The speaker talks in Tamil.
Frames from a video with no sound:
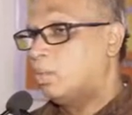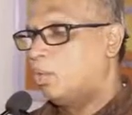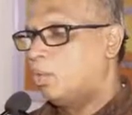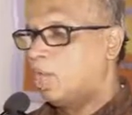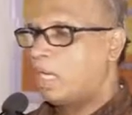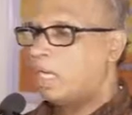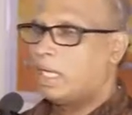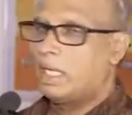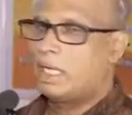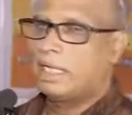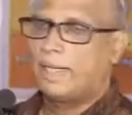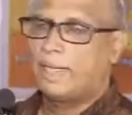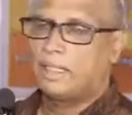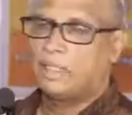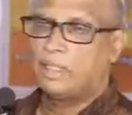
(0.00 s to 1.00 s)

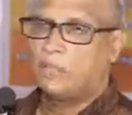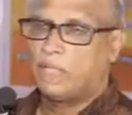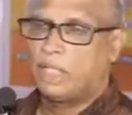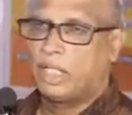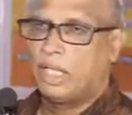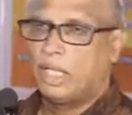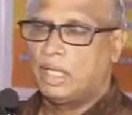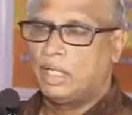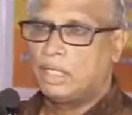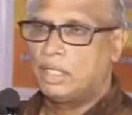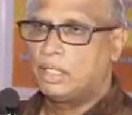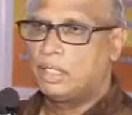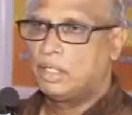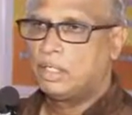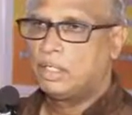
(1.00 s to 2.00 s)
போராட்டங்கள் நடத்தக்கூடியதாக
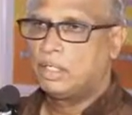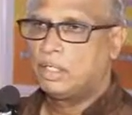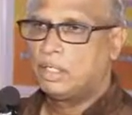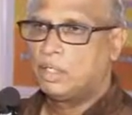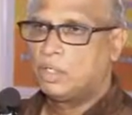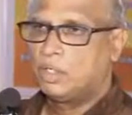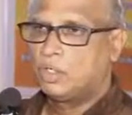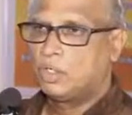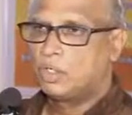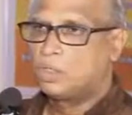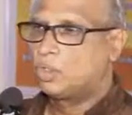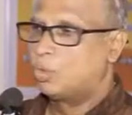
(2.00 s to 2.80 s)
ஒரு